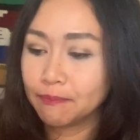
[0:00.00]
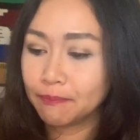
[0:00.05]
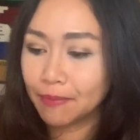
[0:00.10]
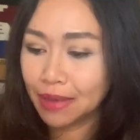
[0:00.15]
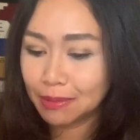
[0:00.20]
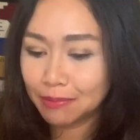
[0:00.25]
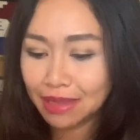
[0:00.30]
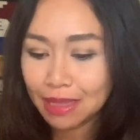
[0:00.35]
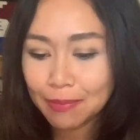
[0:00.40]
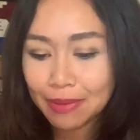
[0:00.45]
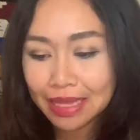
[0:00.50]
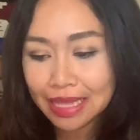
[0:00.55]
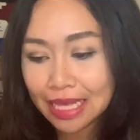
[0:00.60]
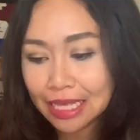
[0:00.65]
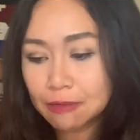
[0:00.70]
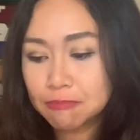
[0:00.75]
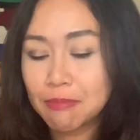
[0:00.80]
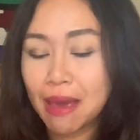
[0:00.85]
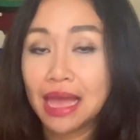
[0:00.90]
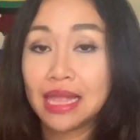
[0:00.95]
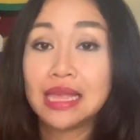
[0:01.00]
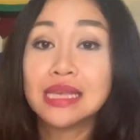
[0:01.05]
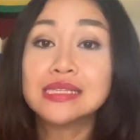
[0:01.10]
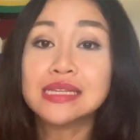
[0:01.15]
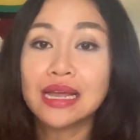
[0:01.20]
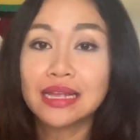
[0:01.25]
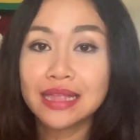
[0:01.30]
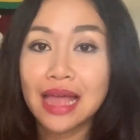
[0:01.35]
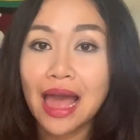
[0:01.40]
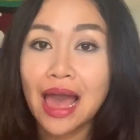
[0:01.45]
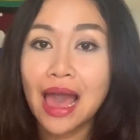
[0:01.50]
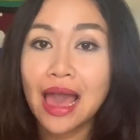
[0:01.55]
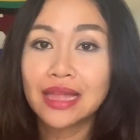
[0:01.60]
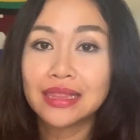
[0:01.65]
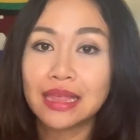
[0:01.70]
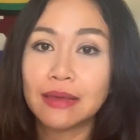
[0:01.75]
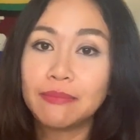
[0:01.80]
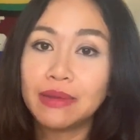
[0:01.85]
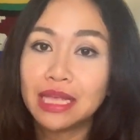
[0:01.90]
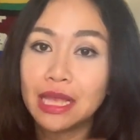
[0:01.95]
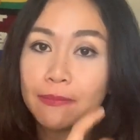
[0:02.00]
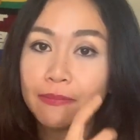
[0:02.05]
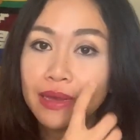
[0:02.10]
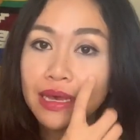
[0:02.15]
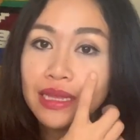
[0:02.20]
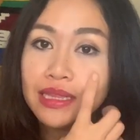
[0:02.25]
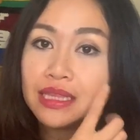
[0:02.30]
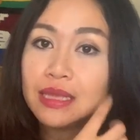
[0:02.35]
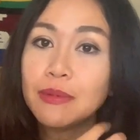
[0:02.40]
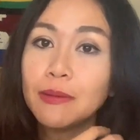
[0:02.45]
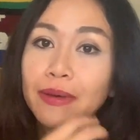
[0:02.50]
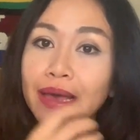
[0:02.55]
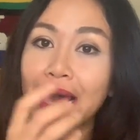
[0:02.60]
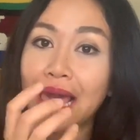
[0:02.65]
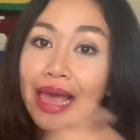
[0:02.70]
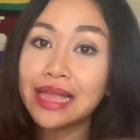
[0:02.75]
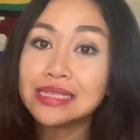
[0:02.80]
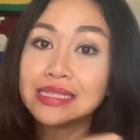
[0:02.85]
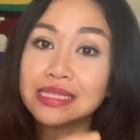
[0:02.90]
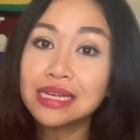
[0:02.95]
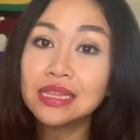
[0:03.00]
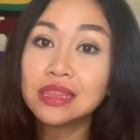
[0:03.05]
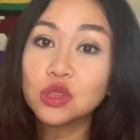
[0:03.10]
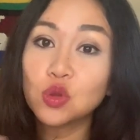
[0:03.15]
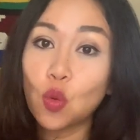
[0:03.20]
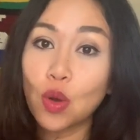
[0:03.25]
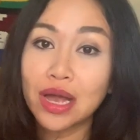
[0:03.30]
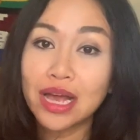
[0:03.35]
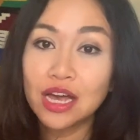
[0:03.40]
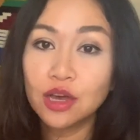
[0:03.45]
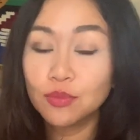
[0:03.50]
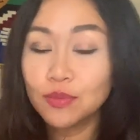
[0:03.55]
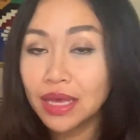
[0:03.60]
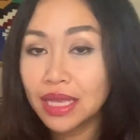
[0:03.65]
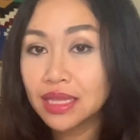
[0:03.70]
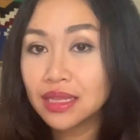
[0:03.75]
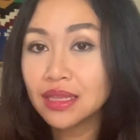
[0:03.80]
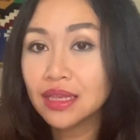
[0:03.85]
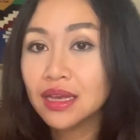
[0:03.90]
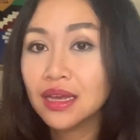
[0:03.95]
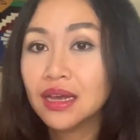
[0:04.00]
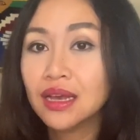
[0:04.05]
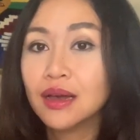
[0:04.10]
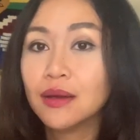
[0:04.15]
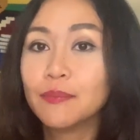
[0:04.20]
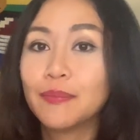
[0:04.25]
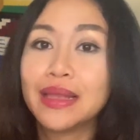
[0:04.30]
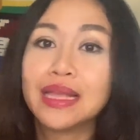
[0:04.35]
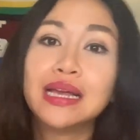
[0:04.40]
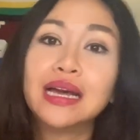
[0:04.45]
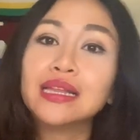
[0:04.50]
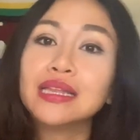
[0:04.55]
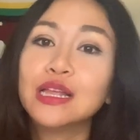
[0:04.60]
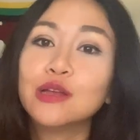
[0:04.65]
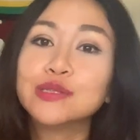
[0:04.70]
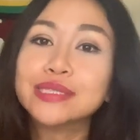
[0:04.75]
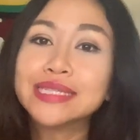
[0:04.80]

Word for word: มันไม่ได้เป็นเงินใหม่ที่แจงได้แต่เหมือนกับเงินที่แบบ cancel ตั๋วเครื่องบินเป็นเงินที่เรา